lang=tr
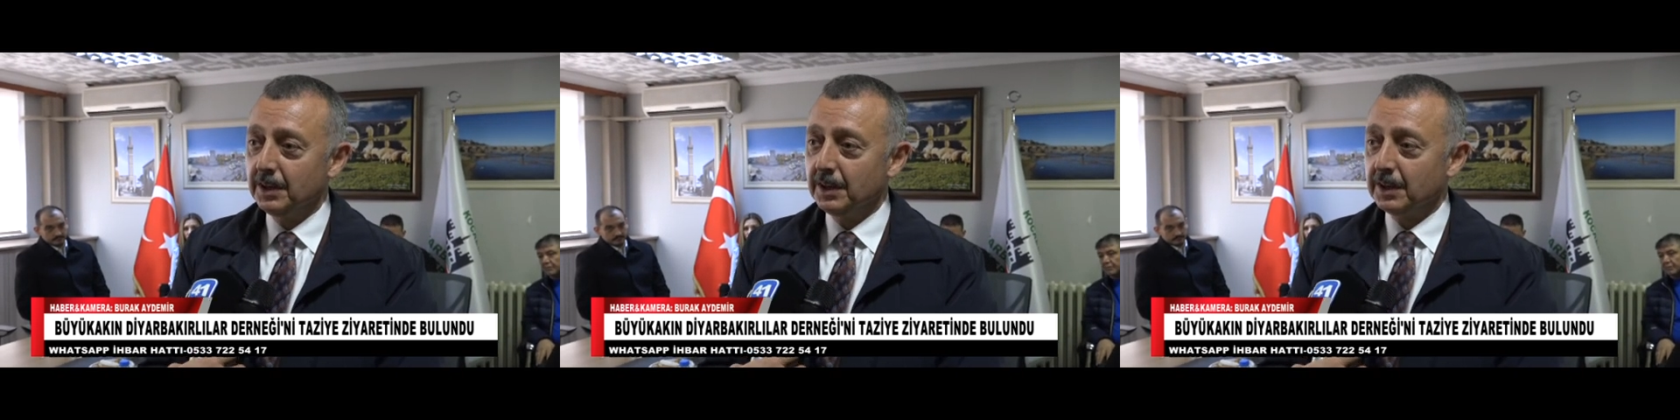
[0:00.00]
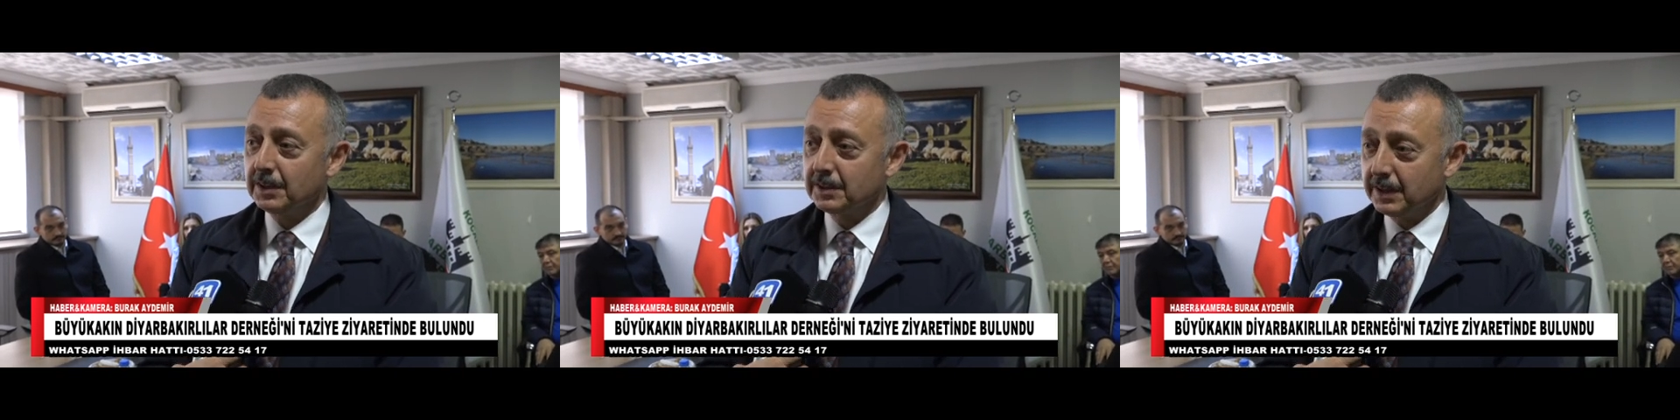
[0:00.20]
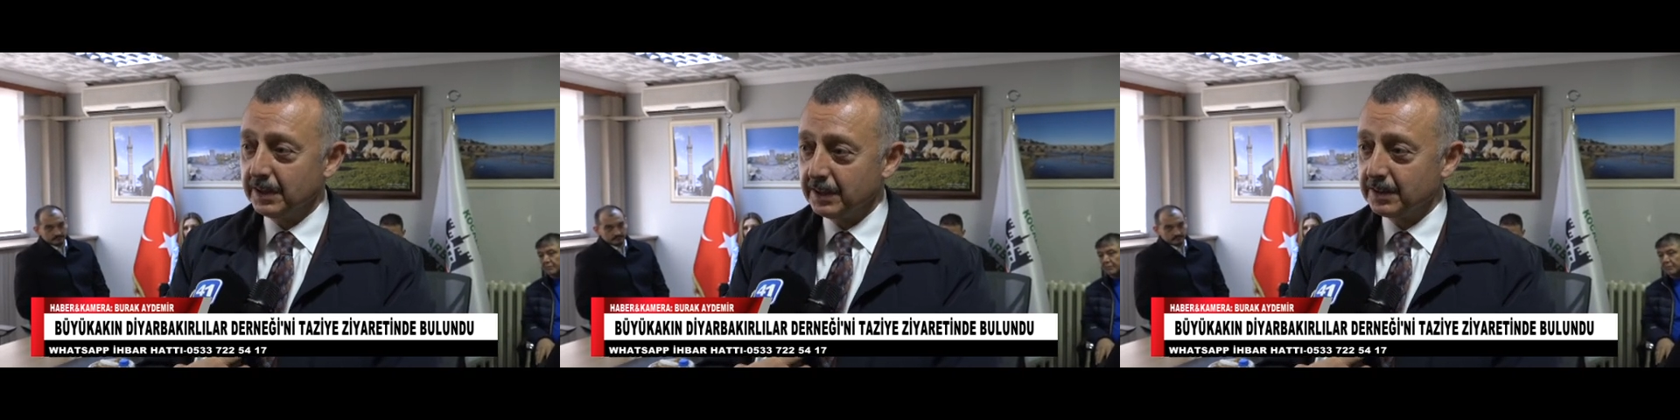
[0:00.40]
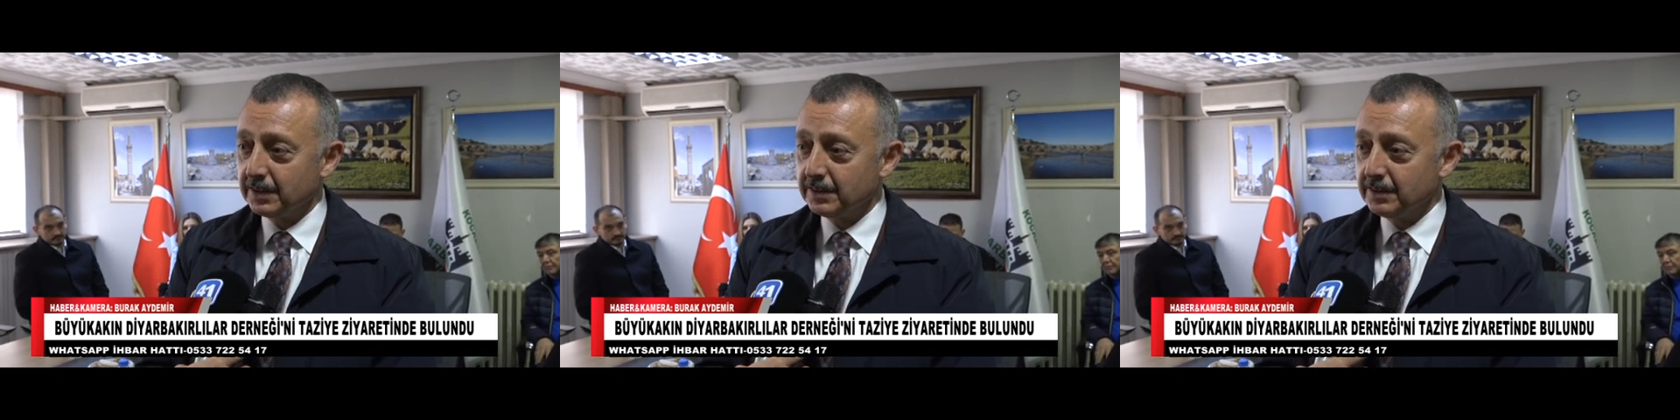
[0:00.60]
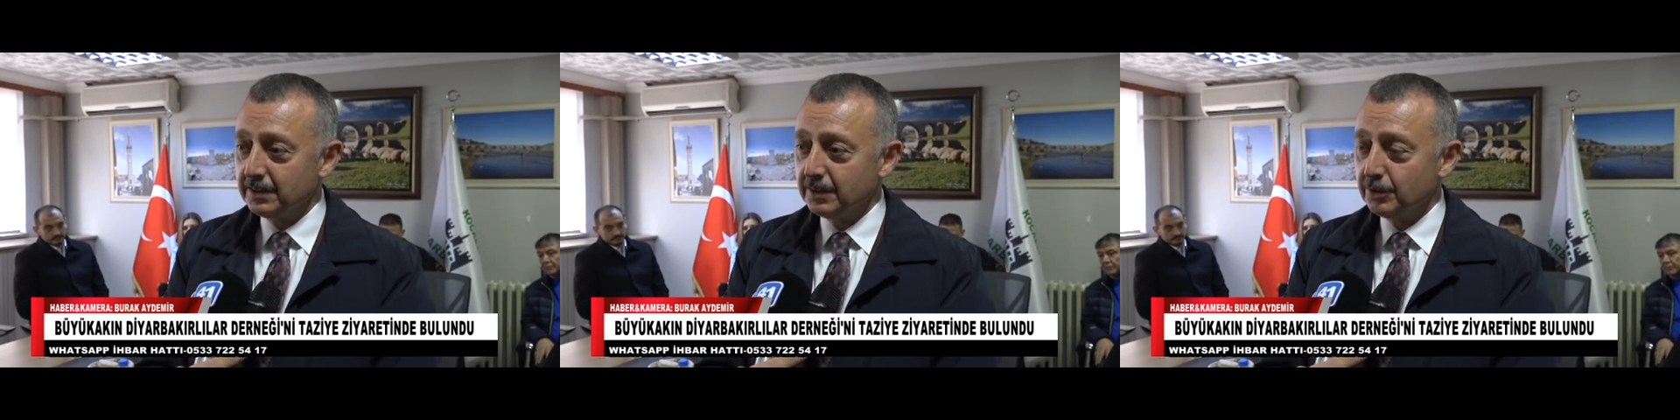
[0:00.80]
Hatay'a
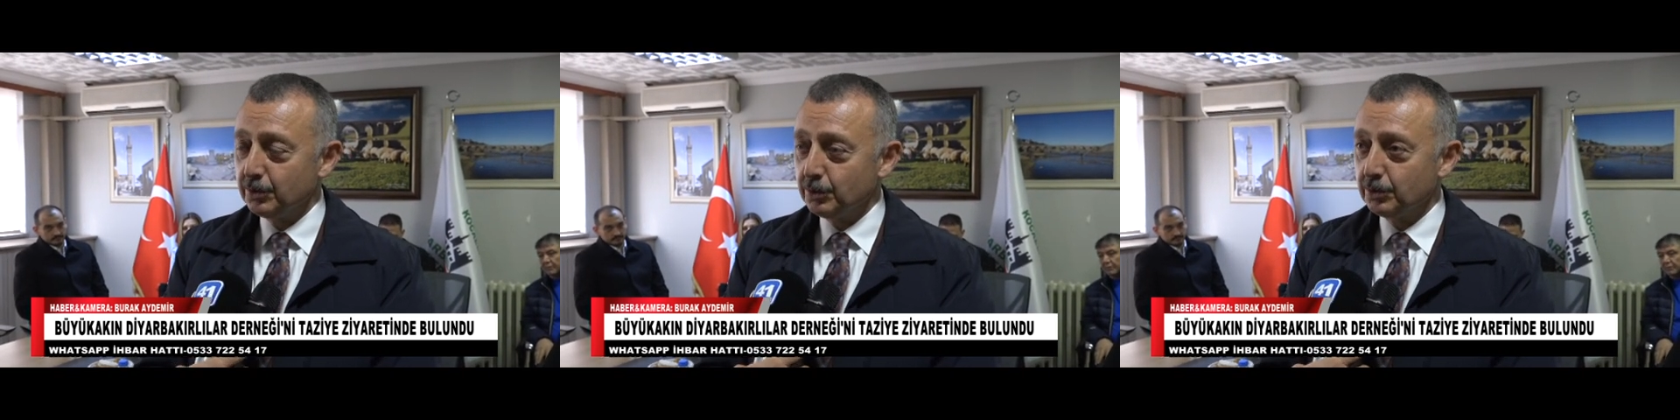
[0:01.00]
gittik.